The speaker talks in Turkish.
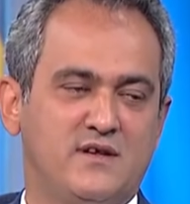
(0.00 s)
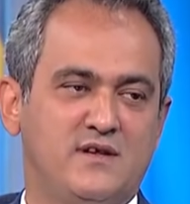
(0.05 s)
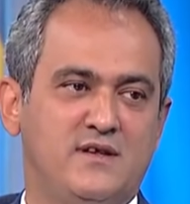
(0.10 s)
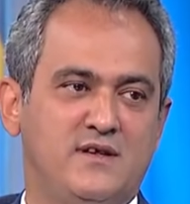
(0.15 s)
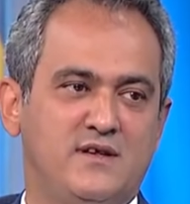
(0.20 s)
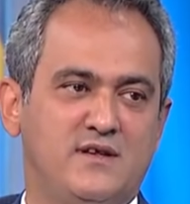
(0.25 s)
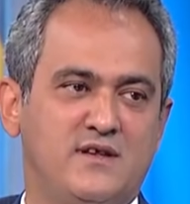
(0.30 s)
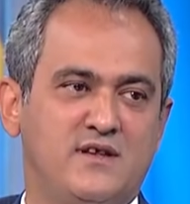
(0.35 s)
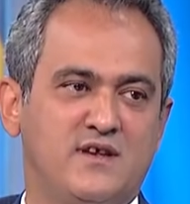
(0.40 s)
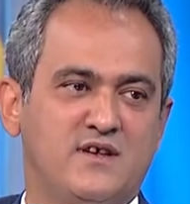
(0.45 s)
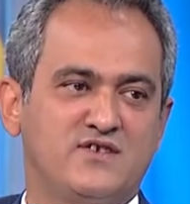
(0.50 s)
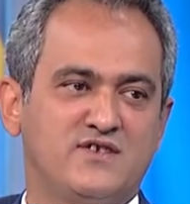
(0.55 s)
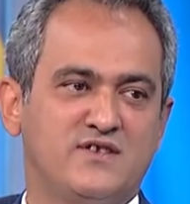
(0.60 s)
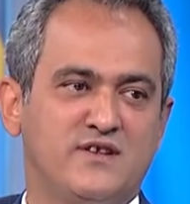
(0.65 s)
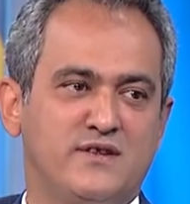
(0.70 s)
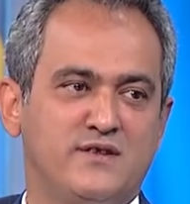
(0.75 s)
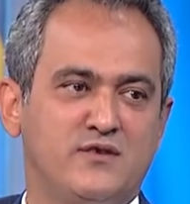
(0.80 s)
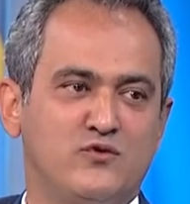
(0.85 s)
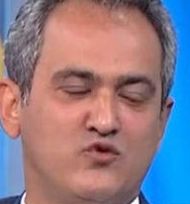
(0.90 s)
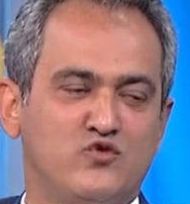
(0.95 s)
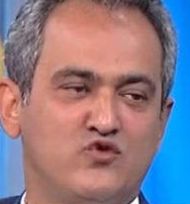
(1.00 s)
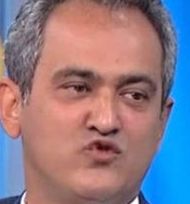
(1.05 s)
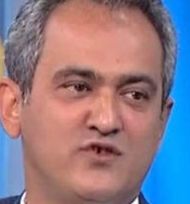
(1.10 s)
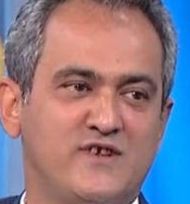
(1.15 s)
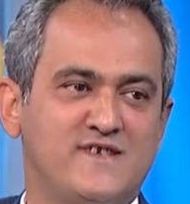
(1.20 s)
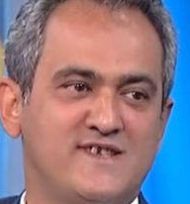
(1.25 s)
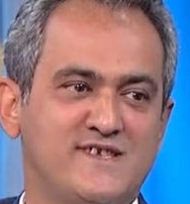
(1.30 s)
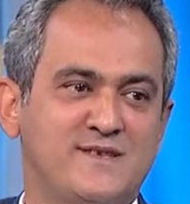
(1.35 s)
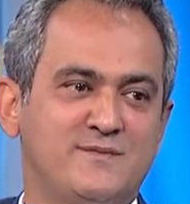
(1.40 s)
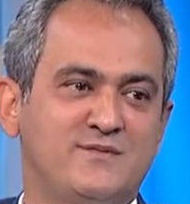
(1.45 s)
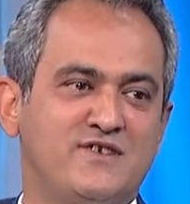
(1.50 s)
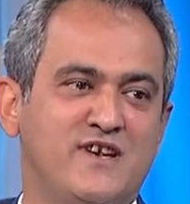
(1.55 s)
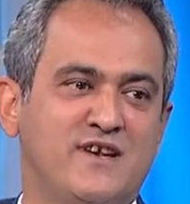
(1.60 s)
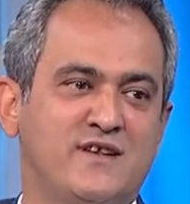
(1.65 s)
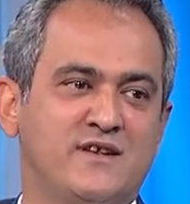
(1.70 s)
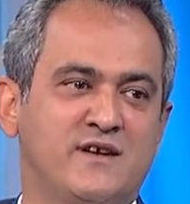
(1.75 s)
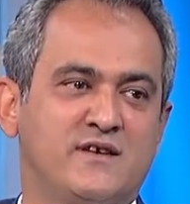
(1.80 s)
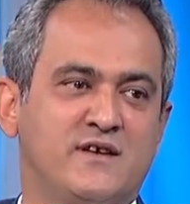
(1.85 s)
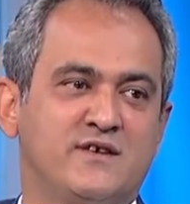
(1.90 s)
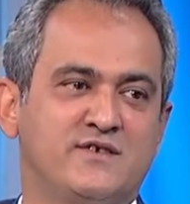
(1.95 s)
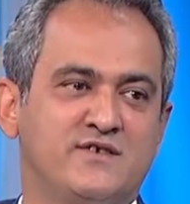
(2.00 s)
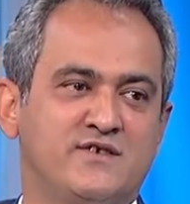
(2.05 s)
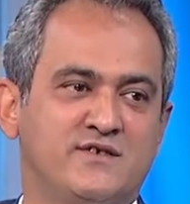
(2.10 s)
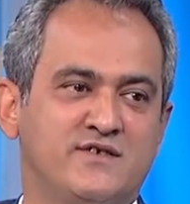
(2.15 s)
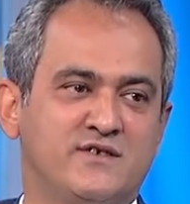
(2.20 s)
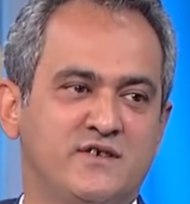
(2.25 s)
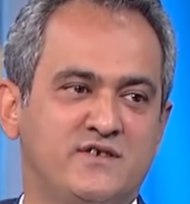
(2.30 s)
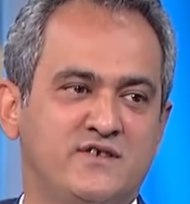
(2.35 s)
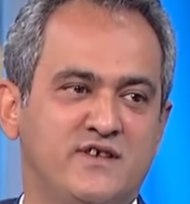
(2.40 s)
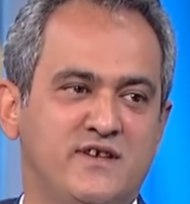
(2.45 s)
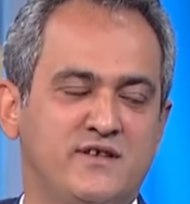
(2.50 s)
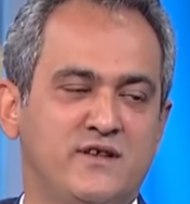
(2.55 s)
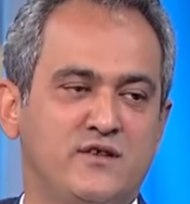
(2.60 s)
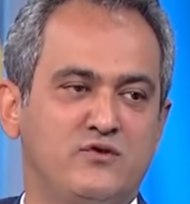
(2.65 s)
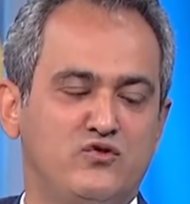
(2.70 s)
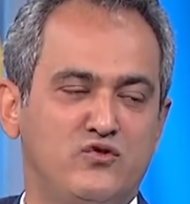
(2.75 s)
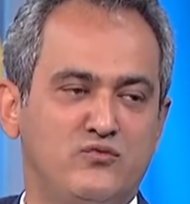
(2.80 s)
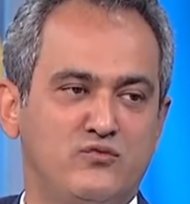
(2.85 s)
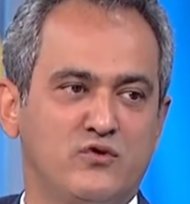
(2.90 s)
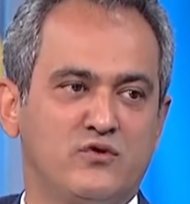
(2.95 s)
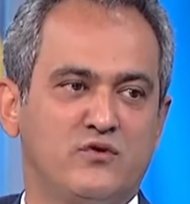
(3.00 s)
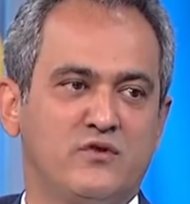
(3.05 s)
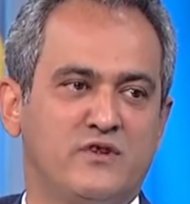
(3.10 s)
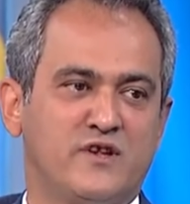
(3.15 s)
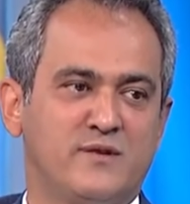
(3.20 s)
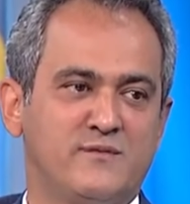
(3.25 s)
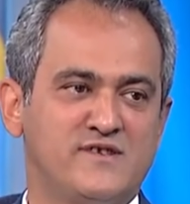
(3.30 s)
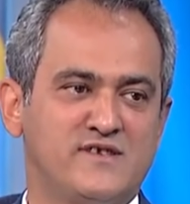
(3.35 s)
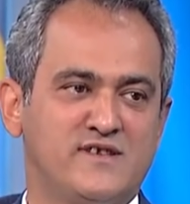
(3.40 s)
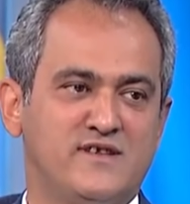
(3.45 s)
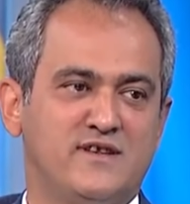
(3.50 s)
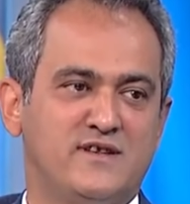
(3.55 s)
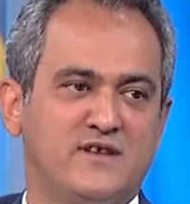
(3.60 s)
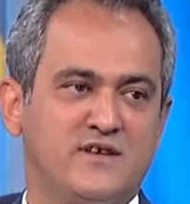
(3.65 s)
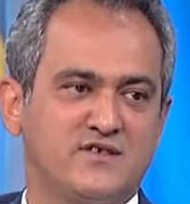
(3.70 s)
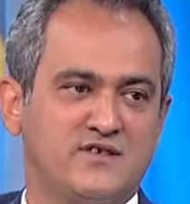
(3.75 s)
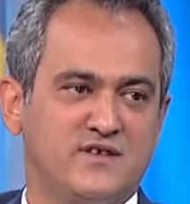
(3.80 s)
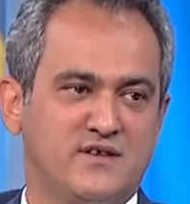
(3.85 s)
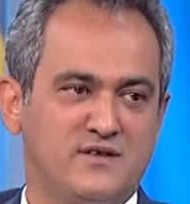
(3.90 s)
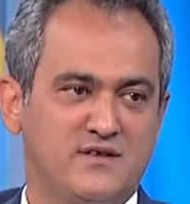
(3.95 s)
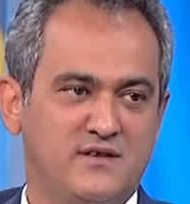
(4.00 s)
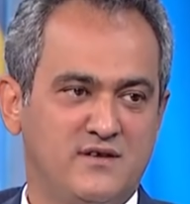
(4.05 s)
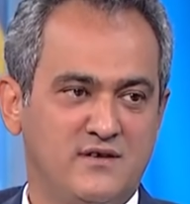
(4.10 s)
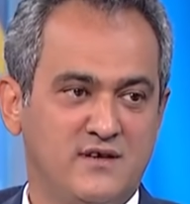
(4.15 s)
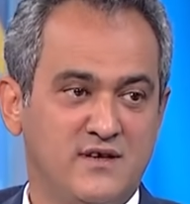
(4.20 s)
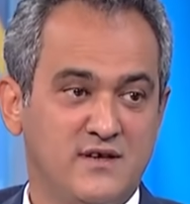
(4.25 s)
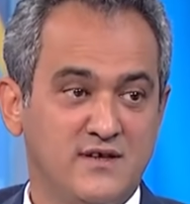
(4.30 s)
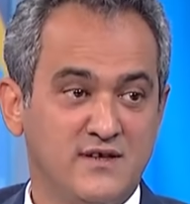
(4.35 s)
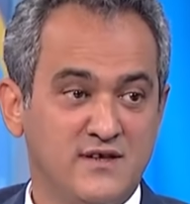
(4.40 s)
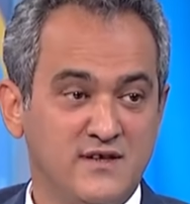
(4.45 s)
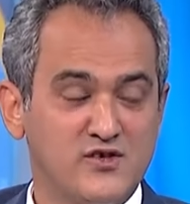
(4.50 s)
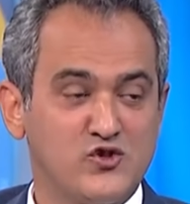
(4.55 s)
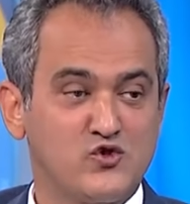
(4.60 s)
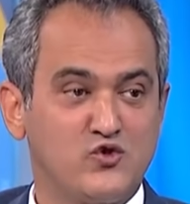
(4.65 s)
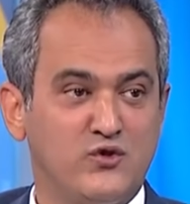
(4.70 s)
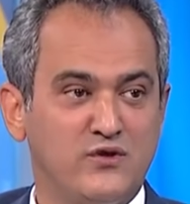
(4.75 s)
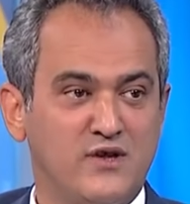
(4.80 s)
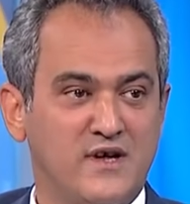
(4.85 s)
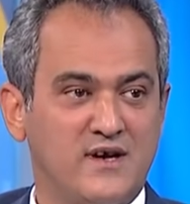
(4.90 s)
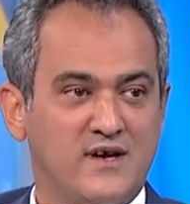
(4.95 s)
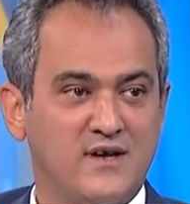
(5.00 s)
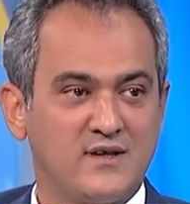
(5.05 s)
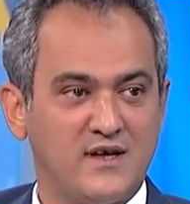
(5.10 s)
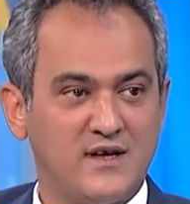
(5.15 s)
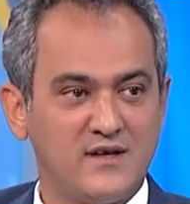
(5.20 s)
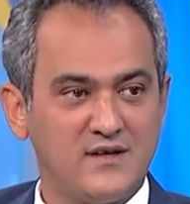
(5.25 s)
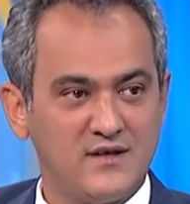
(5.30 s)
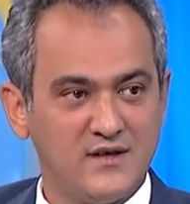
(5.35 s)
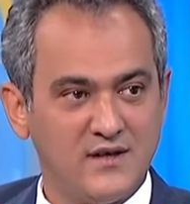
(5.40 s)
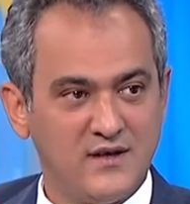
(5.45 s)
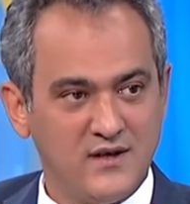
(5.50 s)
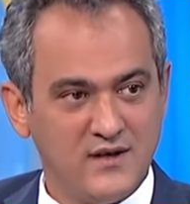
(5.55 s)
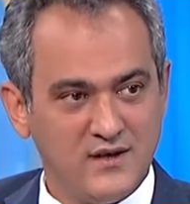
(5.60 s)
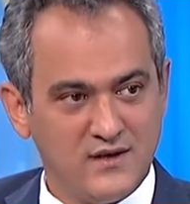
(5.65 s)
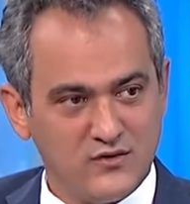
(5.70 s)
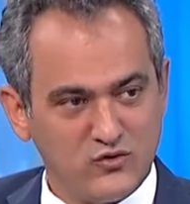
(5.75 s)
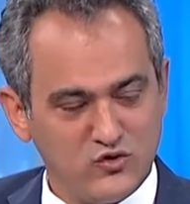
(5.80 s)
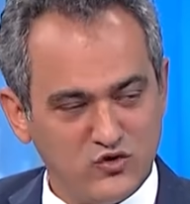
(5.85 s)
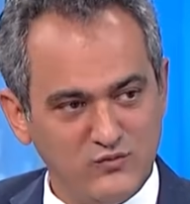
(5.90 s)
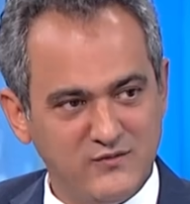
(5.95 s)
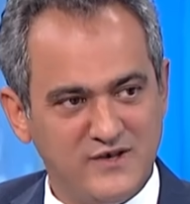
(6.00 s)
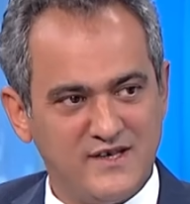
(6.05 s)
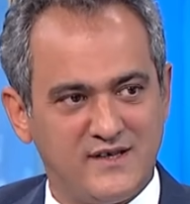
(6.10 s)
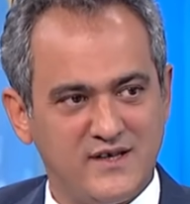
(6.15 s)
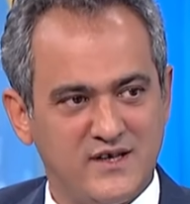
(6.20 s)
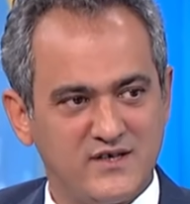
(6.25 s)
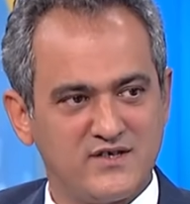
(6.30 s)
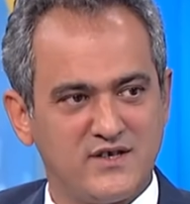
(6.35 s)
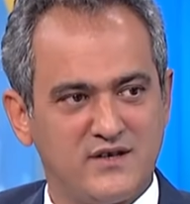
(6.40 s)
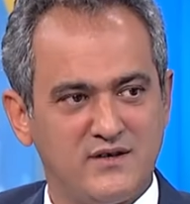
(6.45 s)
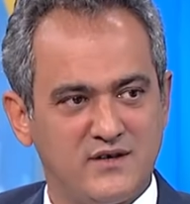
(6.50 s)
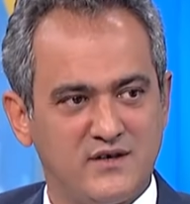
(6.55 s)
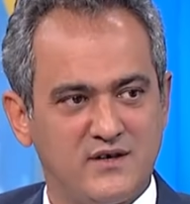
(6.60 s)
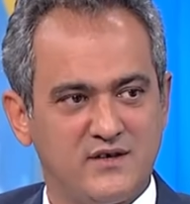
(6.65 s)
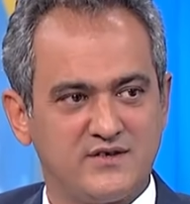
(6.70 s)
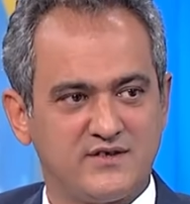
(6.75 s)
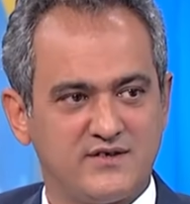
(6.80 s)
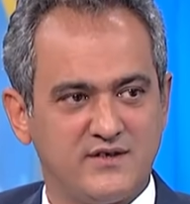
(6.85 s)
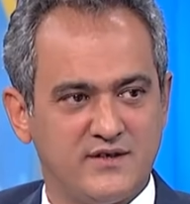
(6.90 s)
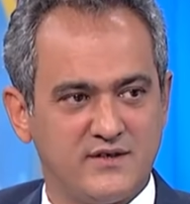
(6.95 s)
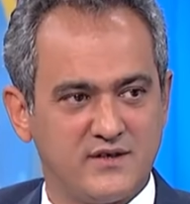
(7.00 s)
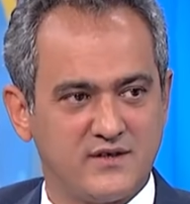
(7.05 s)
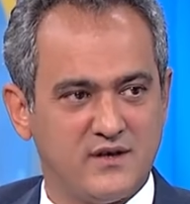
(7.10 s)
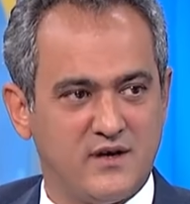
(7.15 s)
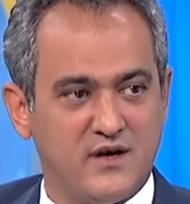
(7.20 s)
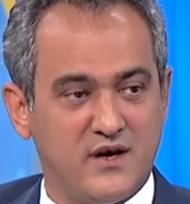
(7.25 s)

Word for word: ihtiyaçlarını ücretsiz bir şekilde karşılayacak şekilde tüm okullarımızın ihtiyaçlarını yıl sonuna kadar tüm ihtiyaçlarını karşıladık.